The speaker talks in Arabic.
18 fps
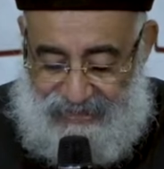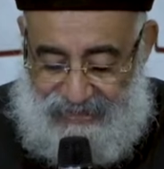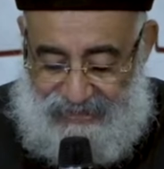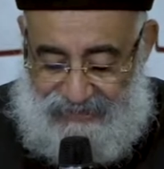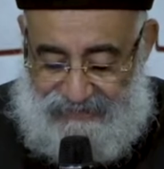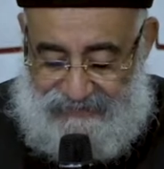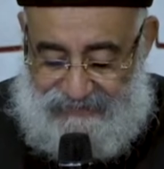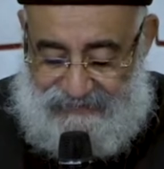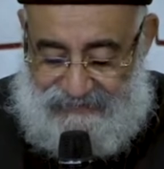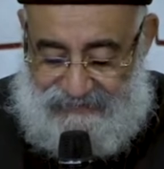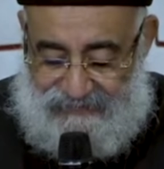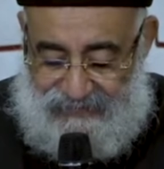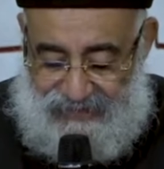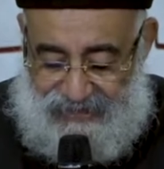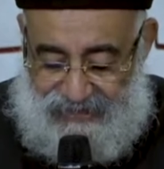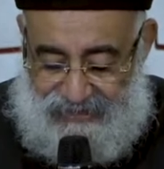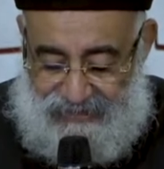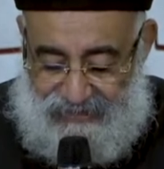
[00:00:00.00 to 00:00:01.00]

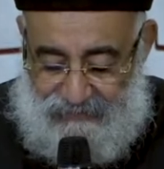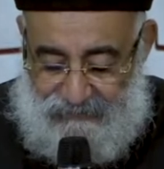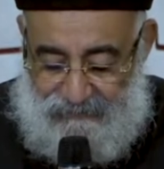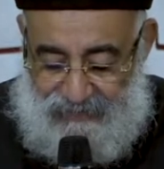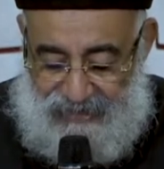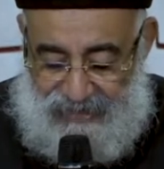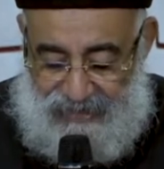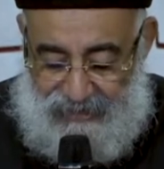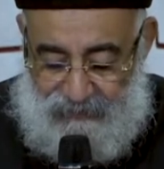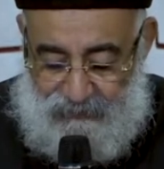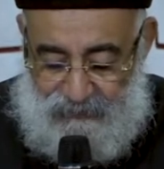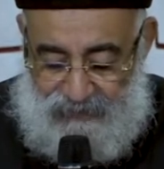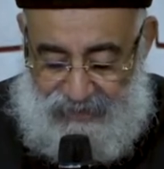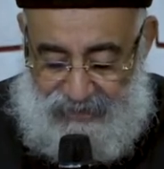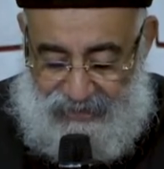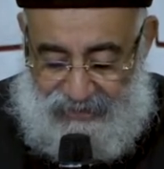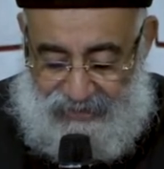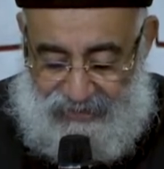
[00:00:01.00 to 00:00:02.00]
اسال بحاول
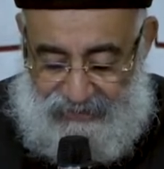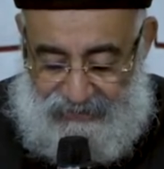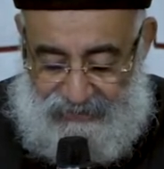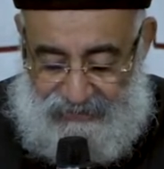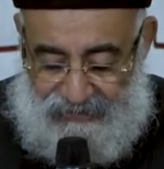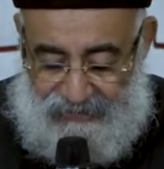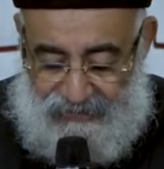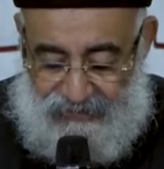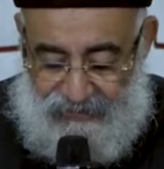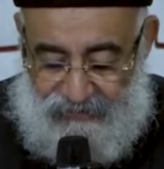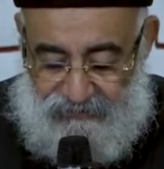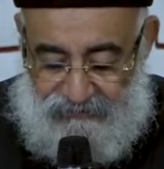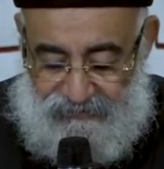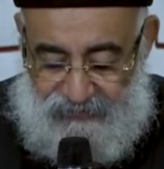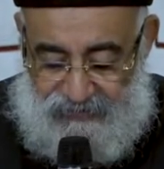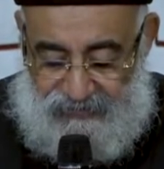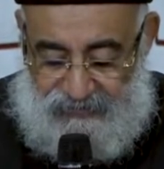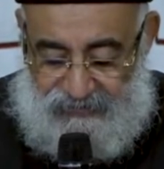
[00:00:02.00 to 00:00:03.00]
اخلي
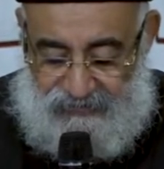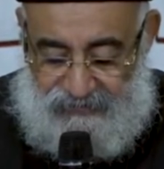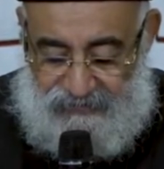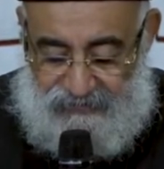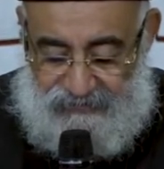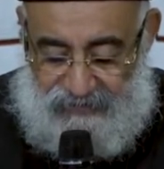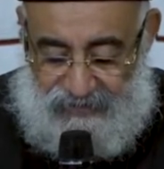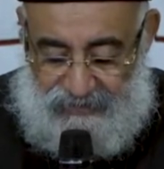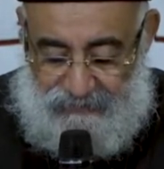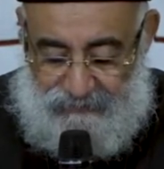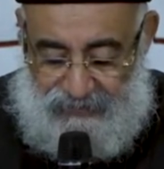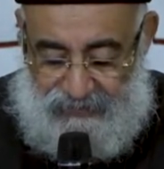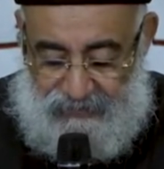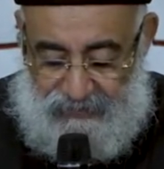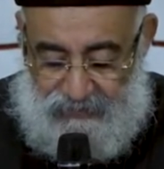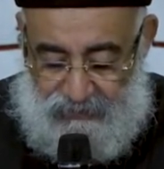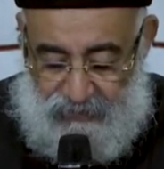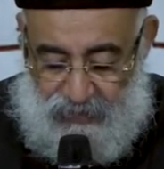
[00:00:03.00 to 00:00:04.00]
فكري
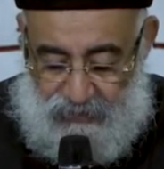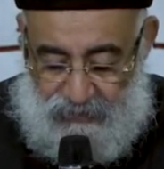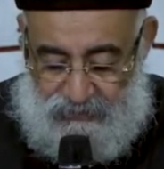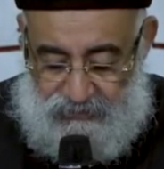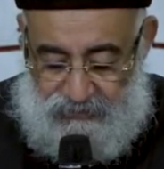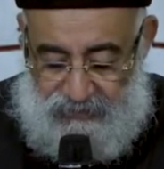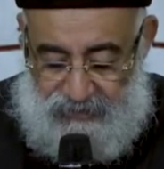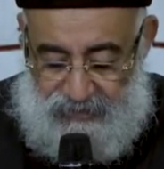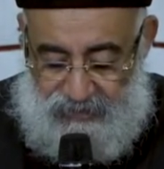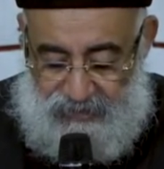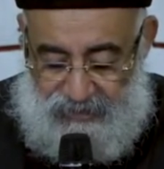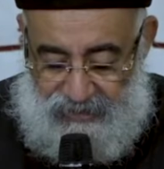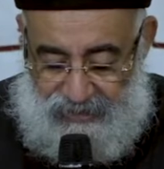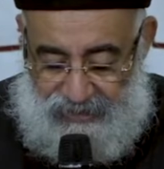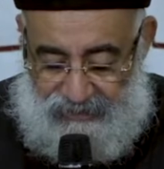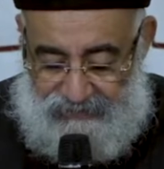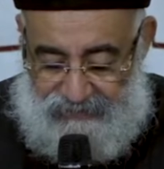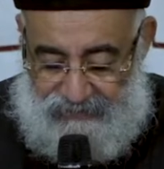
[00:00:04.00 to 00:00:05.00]
دايما نقي
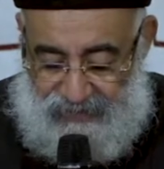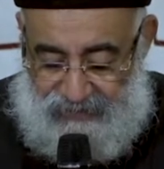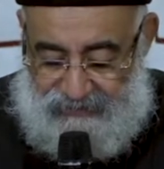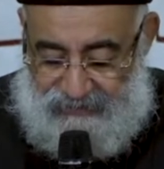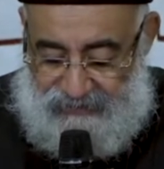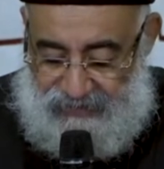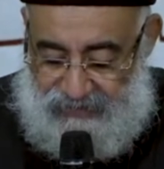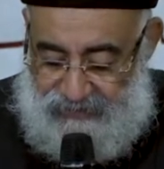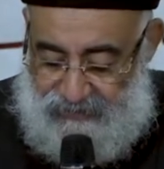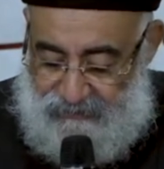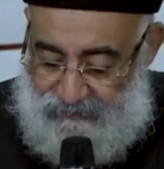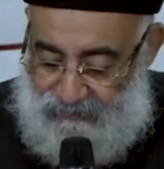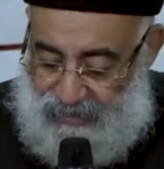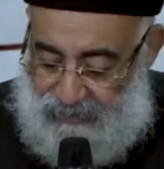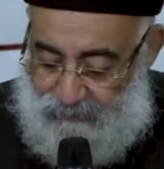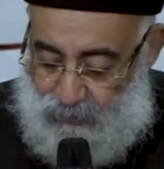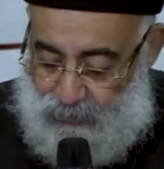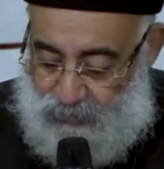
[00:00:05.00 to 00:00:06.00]
قعدت اتكلم
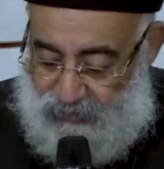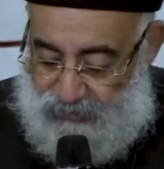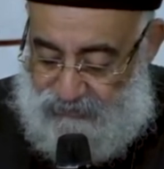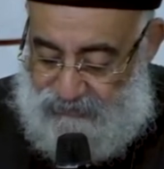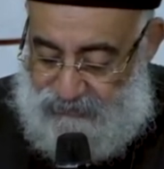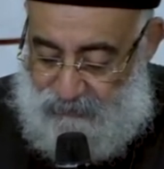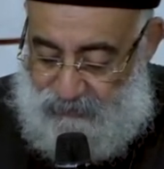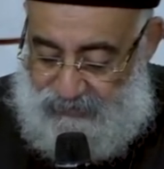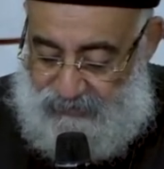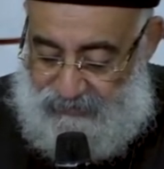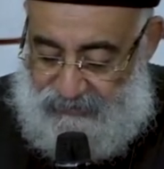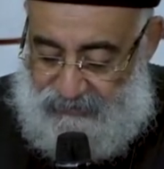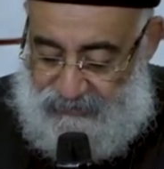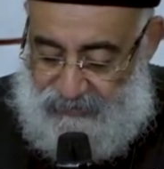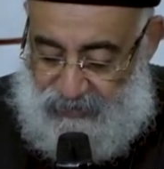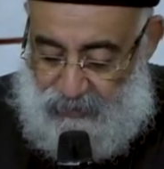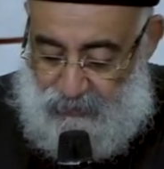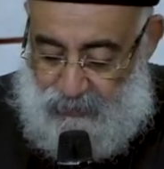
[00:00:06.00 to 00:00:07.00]
مع مكرسه وقالت لي
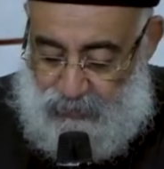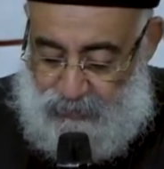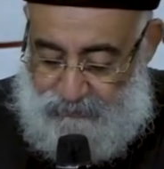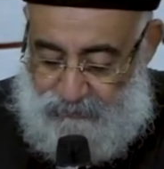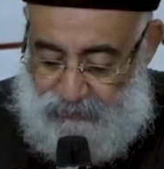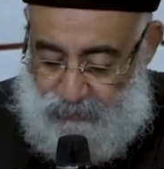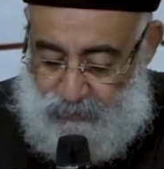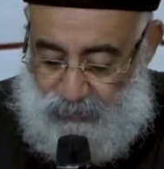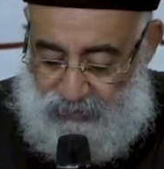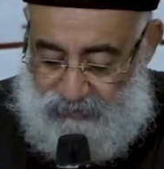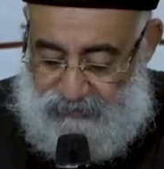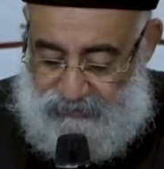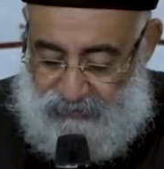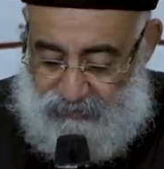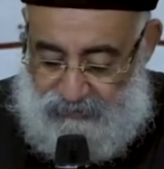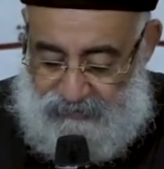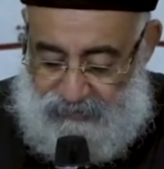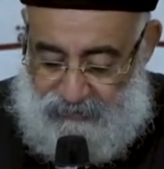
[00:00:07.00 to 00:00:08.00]
ان عواقب الرجوع عن
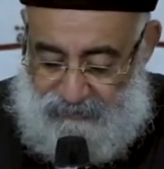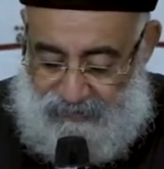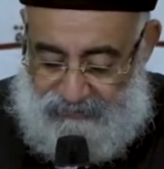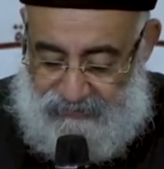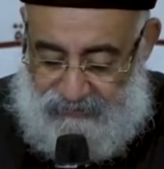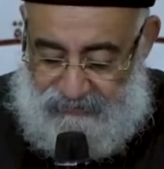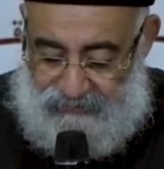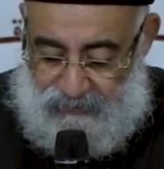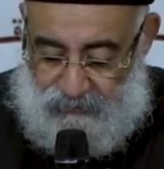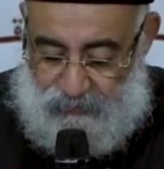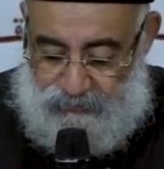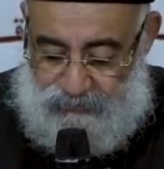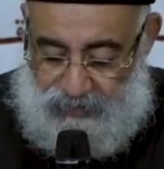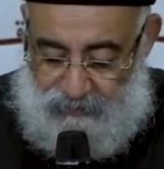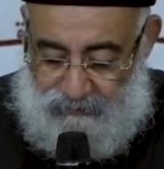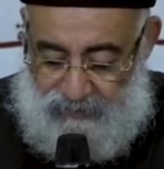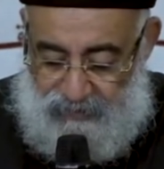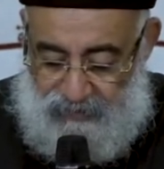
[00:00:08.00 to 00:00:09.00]
الطريق ده بعد اختياره
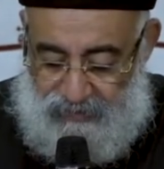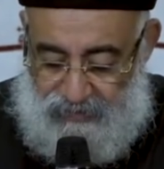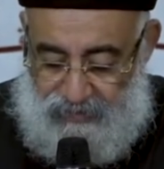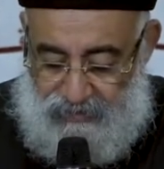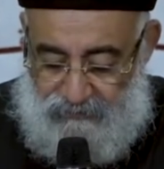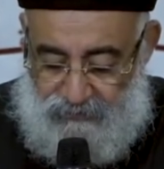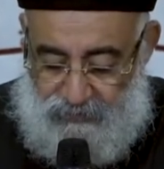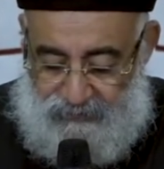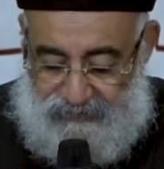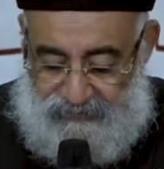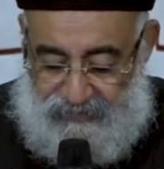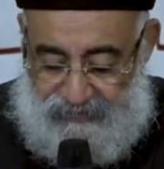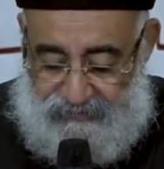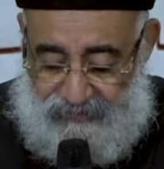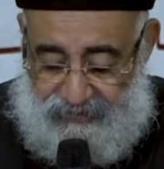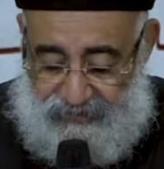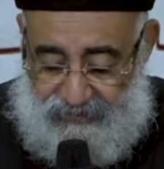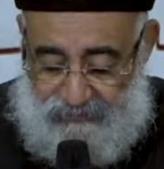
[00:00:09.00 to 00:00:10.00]
صعبه
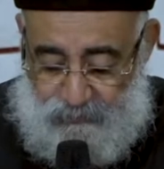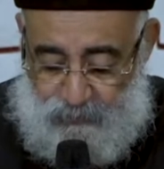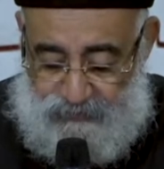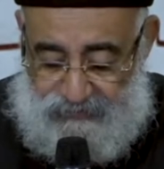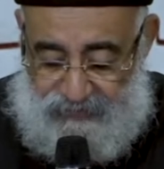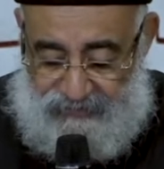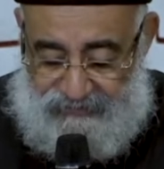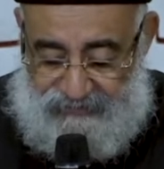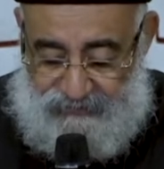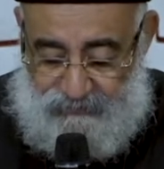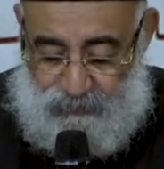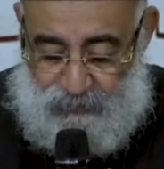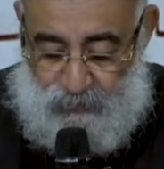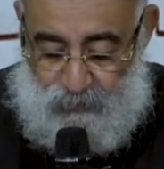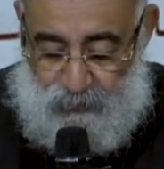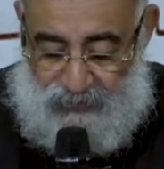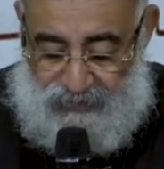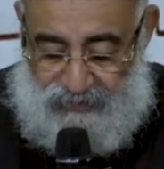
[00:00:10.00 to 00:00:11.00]
فبدات اخاف واتهز من
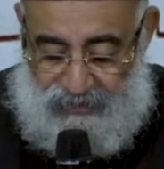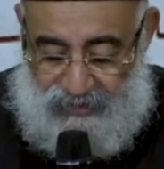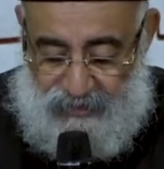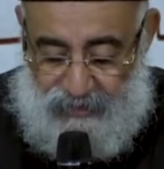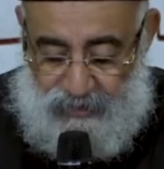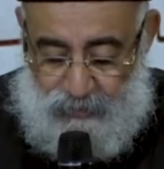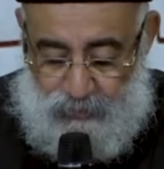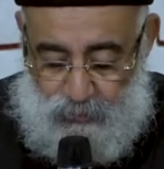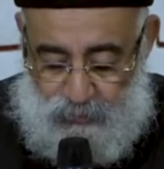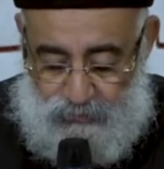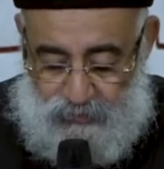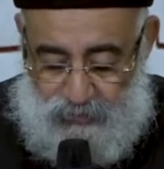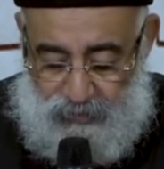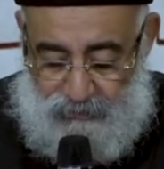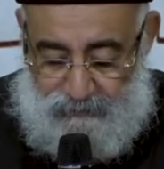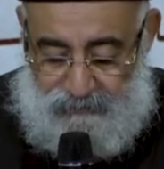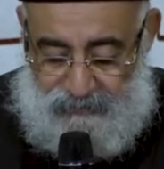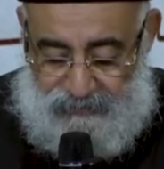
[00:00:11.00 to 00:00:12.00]
جوايا رحت
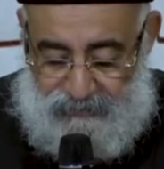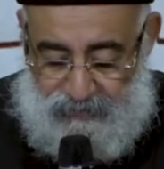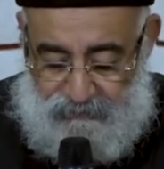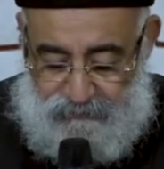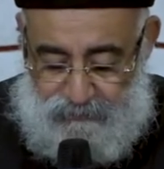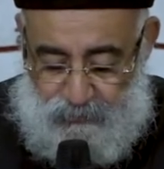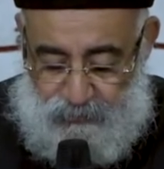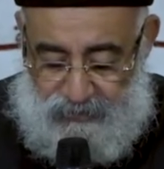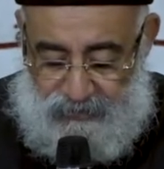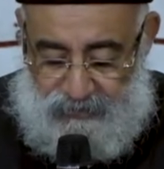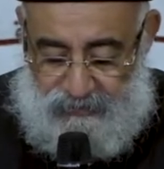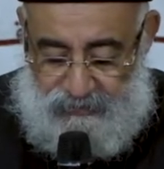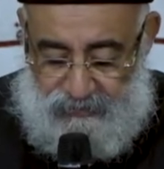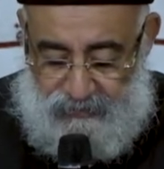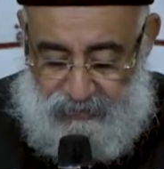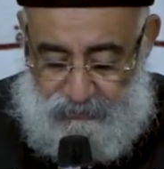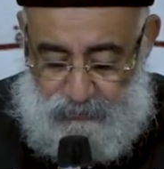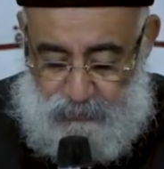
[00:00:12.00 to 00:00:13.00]
الاب اعترافي وكان
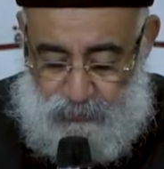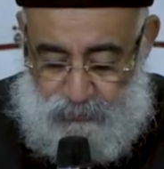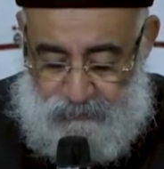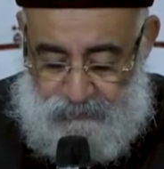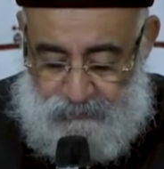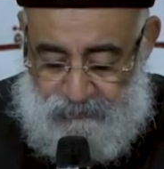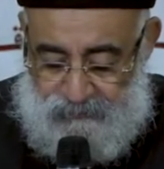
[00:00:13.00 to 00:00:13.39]
رده